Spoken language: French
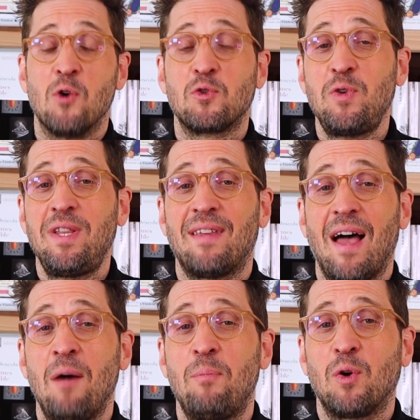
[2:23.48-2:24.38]
Ensuite,
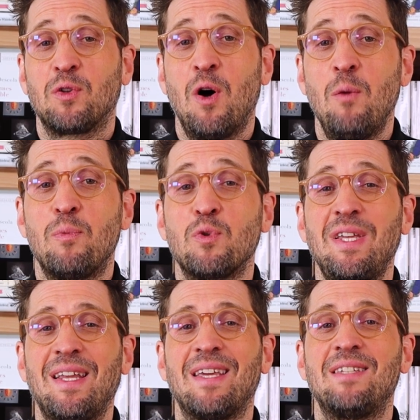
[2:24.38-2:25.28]
important,
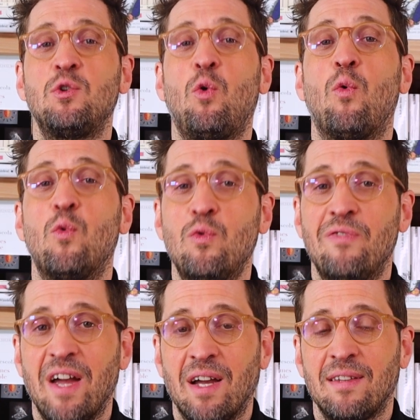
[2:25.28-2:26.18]
posez des questions
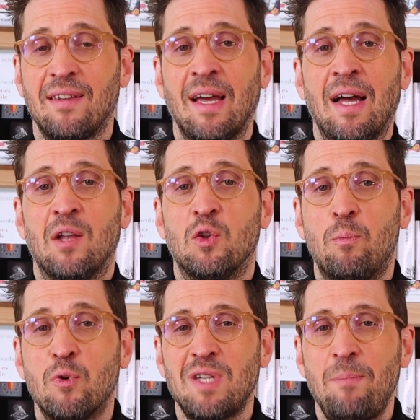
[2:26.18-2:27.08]
ouvertes. Ne
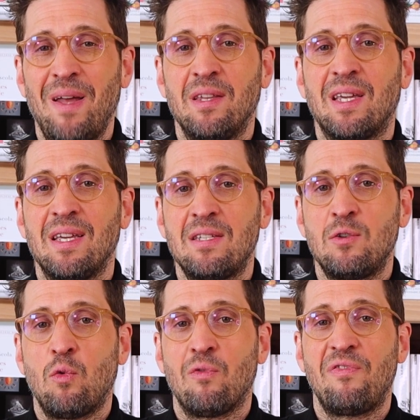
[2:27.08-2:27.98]
posez pas des
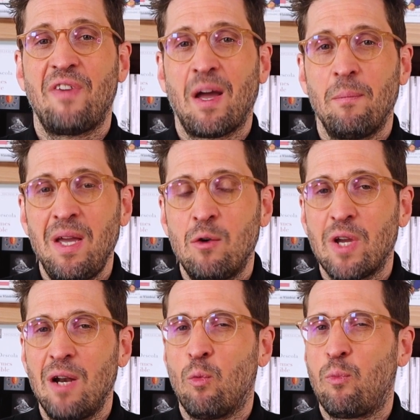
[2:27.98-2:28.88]
questions fermées
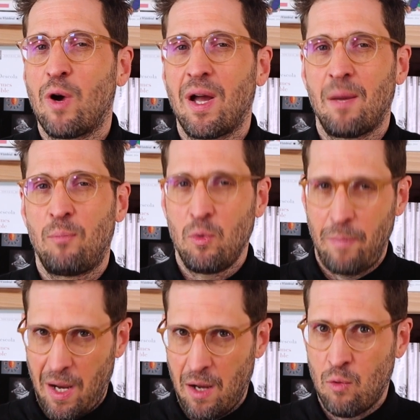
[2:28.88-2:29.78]
auxquelles on pourrait
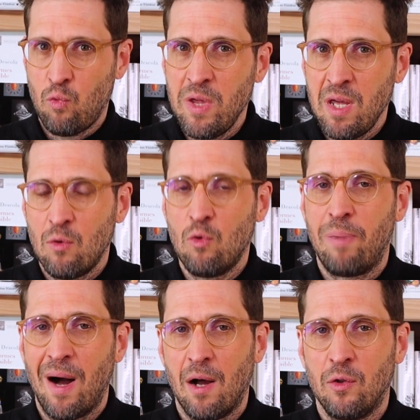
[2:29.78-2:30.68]
répondre par un oui ou
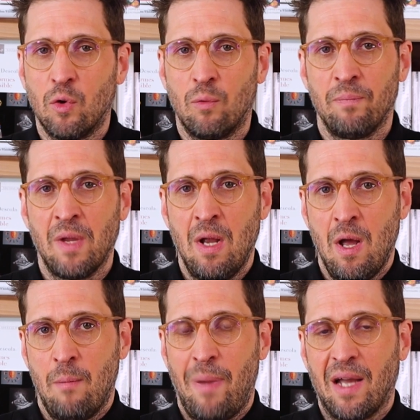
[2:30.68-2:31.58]
par un non.
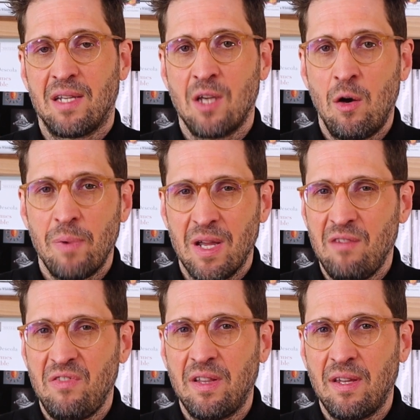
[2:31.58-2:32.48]
Par exemple,
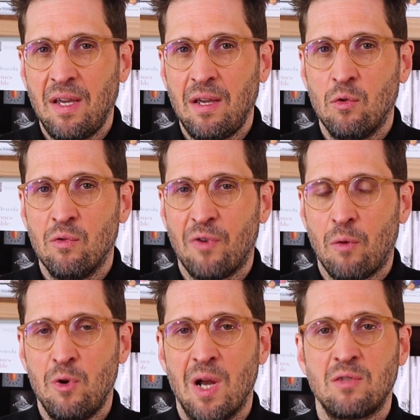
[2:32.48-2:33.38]
évitez une
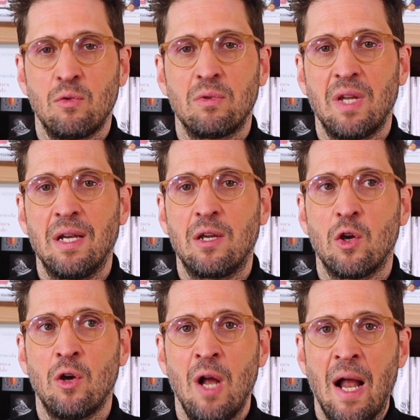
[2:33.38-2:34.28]
formulation telle
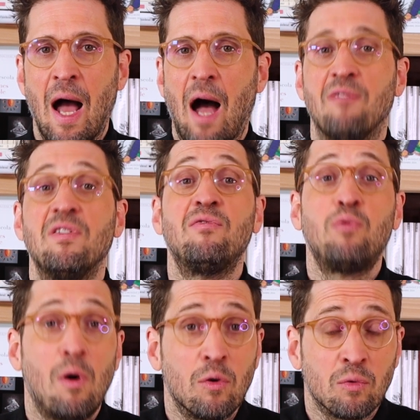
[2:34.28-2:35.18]
que
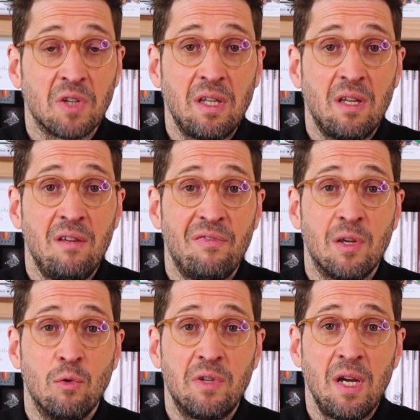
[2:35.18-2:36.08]
Avez-vous rencontré des
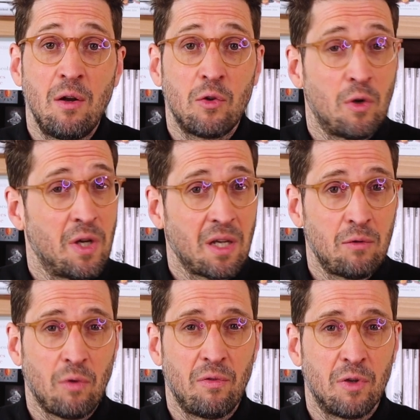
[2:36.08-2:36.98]
difficultés lors de
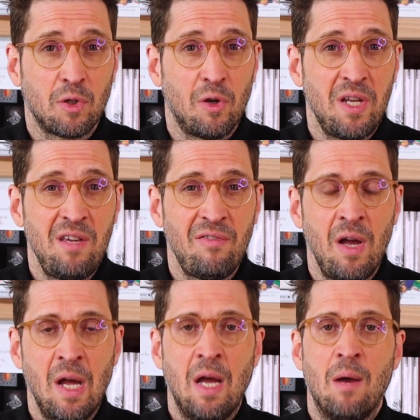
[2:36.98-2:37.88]
l'écriture de votre
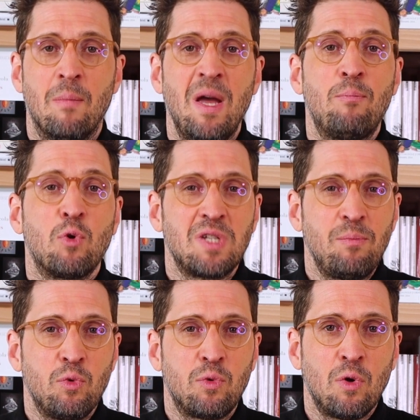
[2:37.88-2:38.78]
livre mais
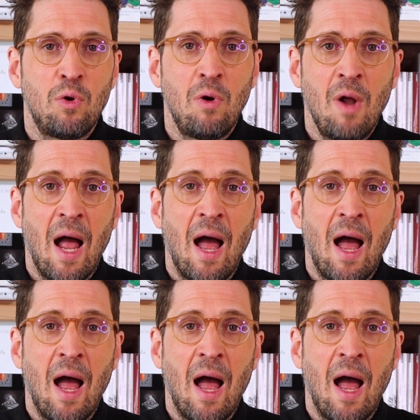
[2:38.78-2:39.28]
posez plutôt